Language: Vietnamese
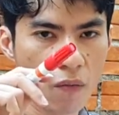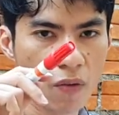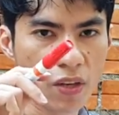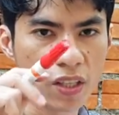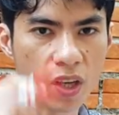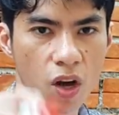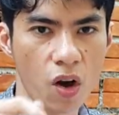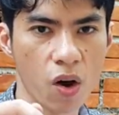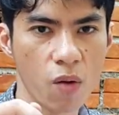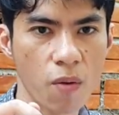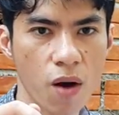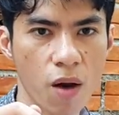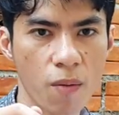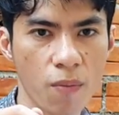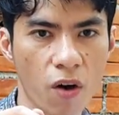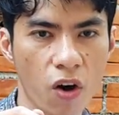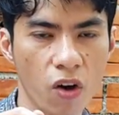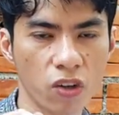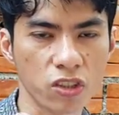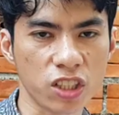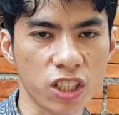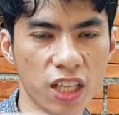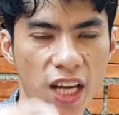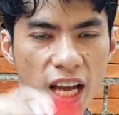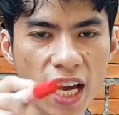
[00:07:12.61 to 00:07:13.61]
video bóng
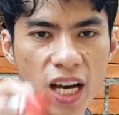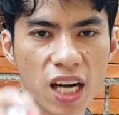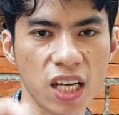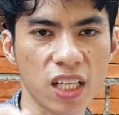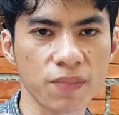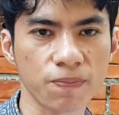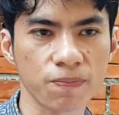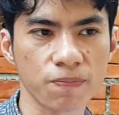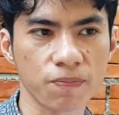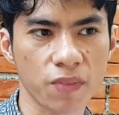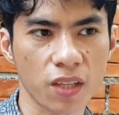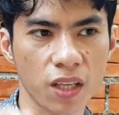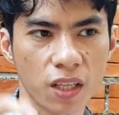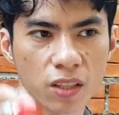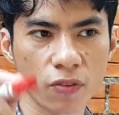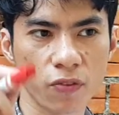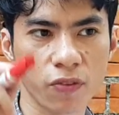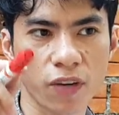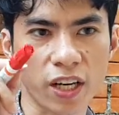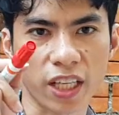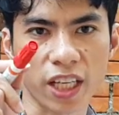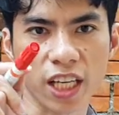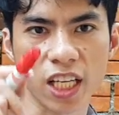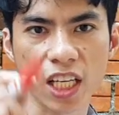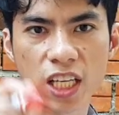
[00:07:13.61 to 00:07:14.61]
bóng chơi đám
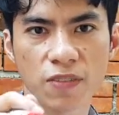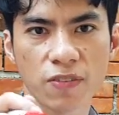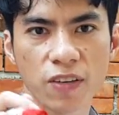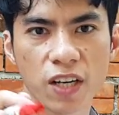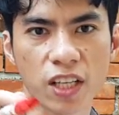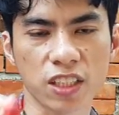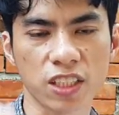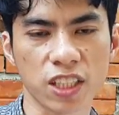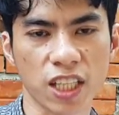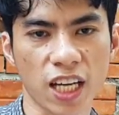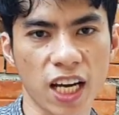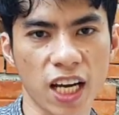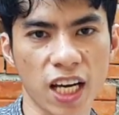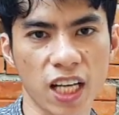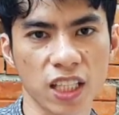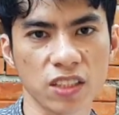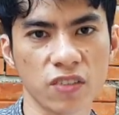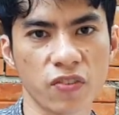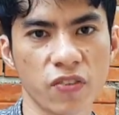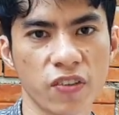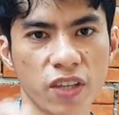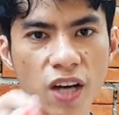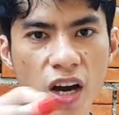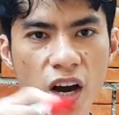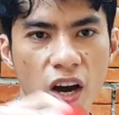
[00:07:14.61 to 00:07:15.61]
và khi vợ chán
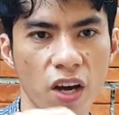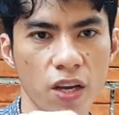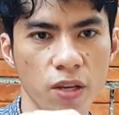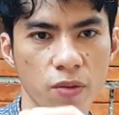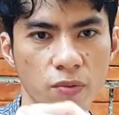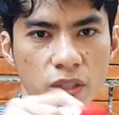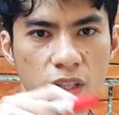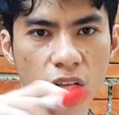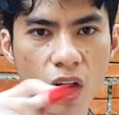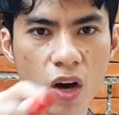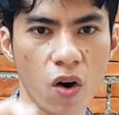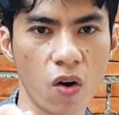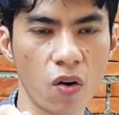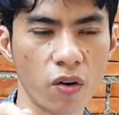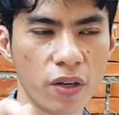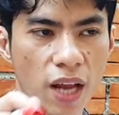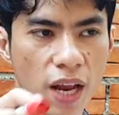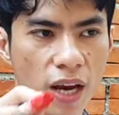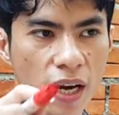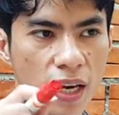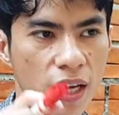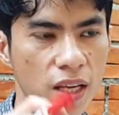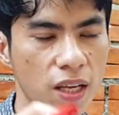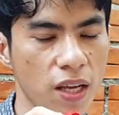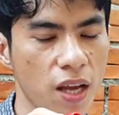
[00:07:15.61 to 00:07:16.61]
với ai video nè
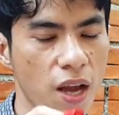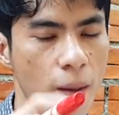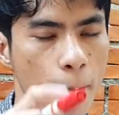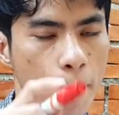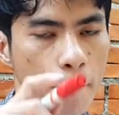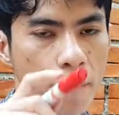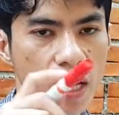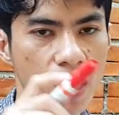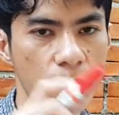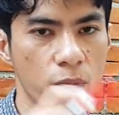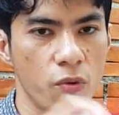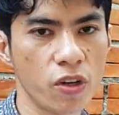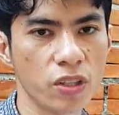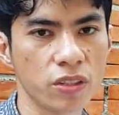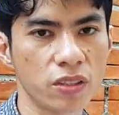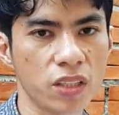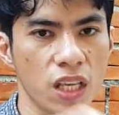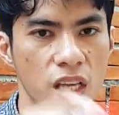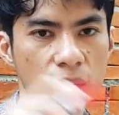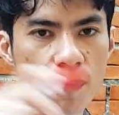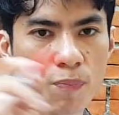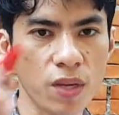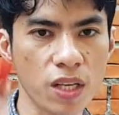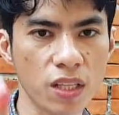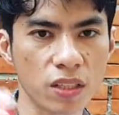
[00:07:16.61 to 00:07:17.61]
nơi mơ mùi
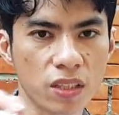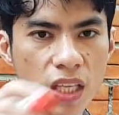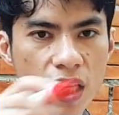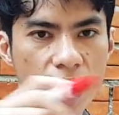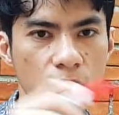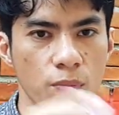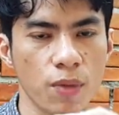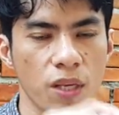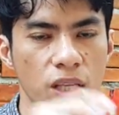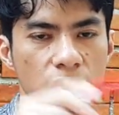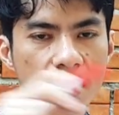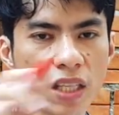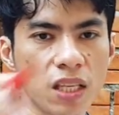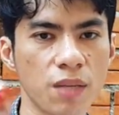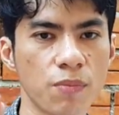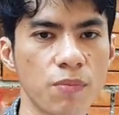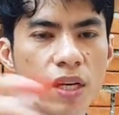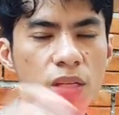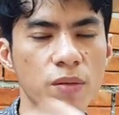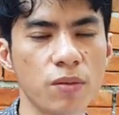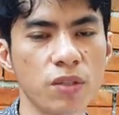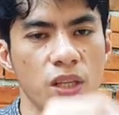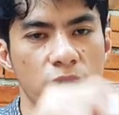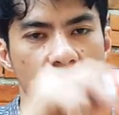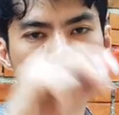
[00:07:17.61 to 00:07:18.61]
ti pin ti mi ti
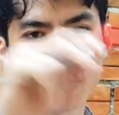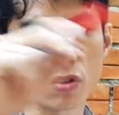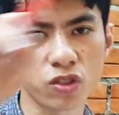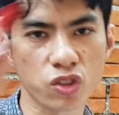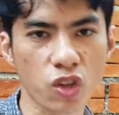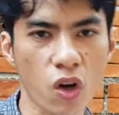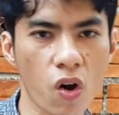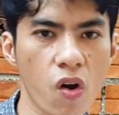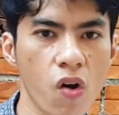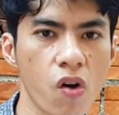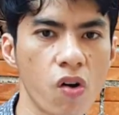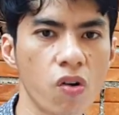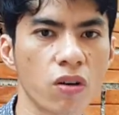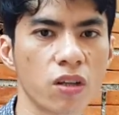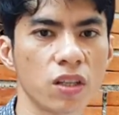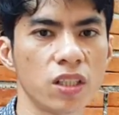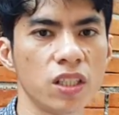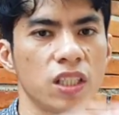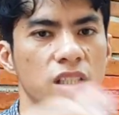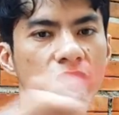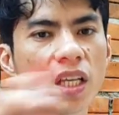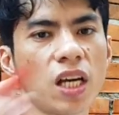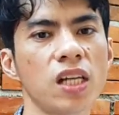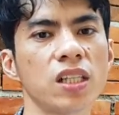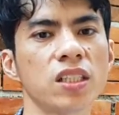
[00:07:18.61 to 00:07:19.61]
bay video cho khi
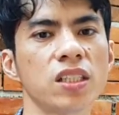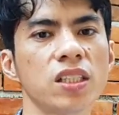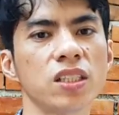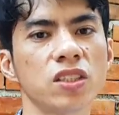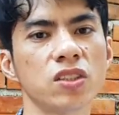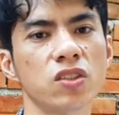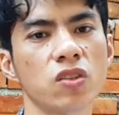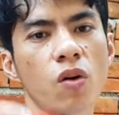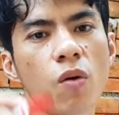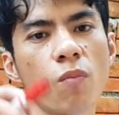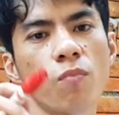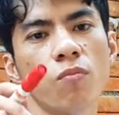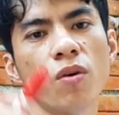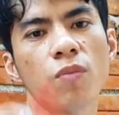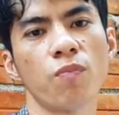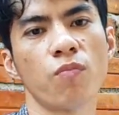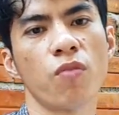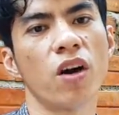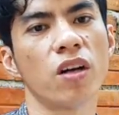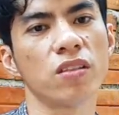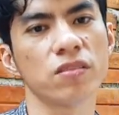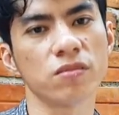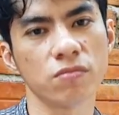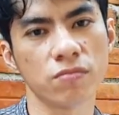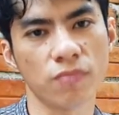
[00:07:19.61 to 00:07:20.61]
tới cứ trộn một
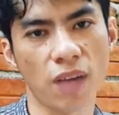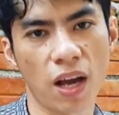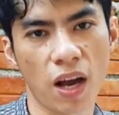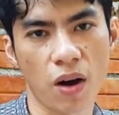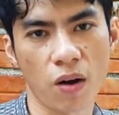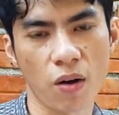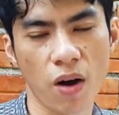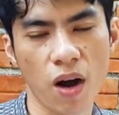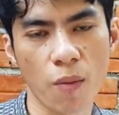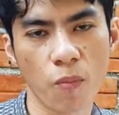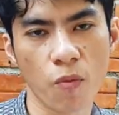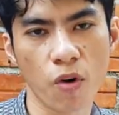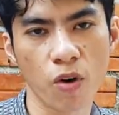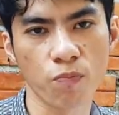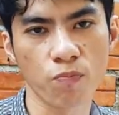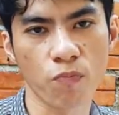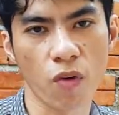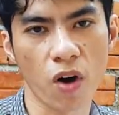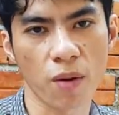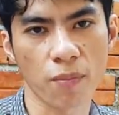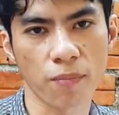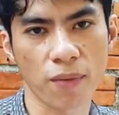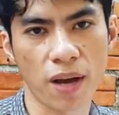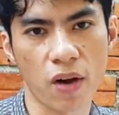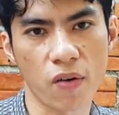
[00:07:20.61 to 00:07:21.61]
con máu bốn
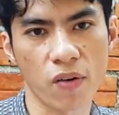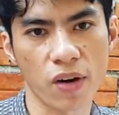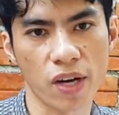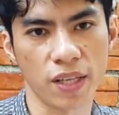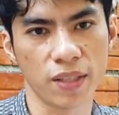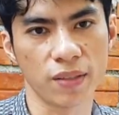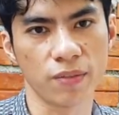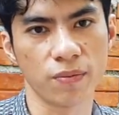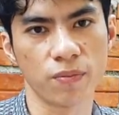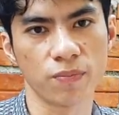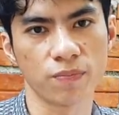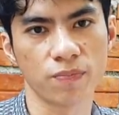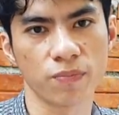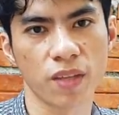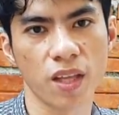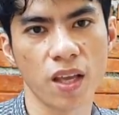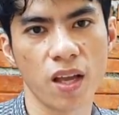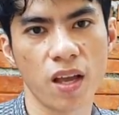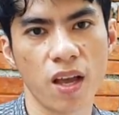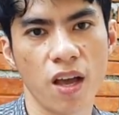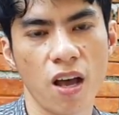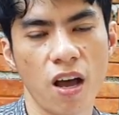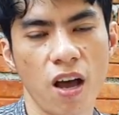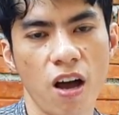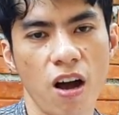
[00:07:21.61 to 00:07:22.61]
con máu này
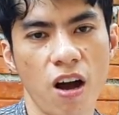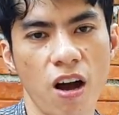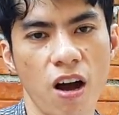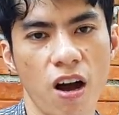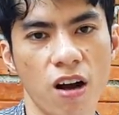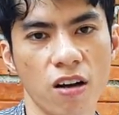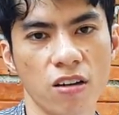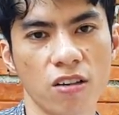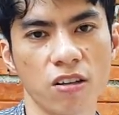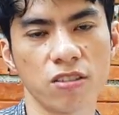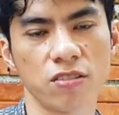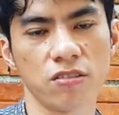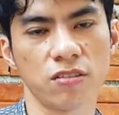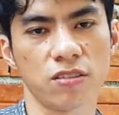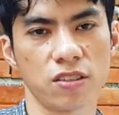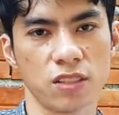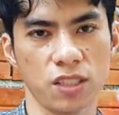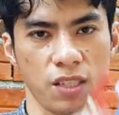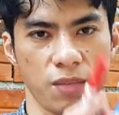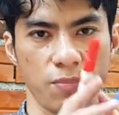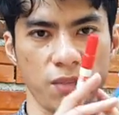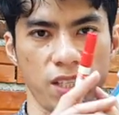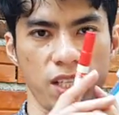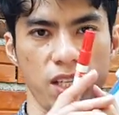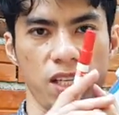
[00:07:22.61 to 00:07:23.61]
ở con
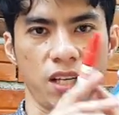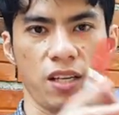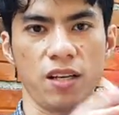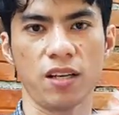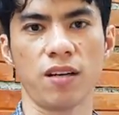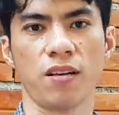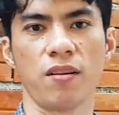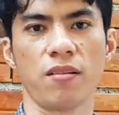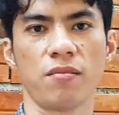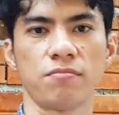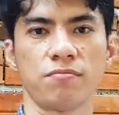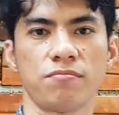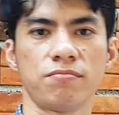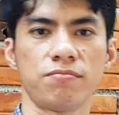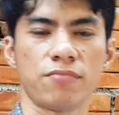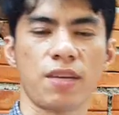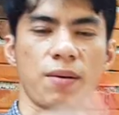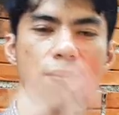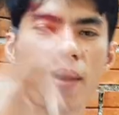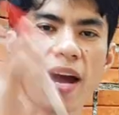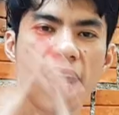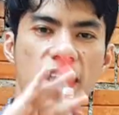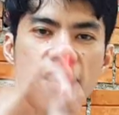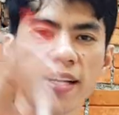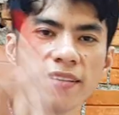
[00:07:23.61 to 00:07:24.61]
nghiệp đi
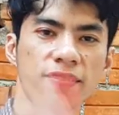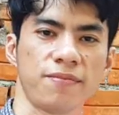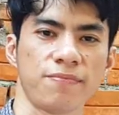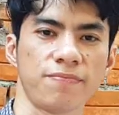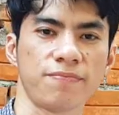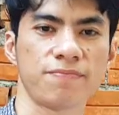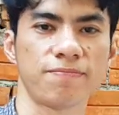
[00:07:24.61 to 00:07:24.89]
bye bye.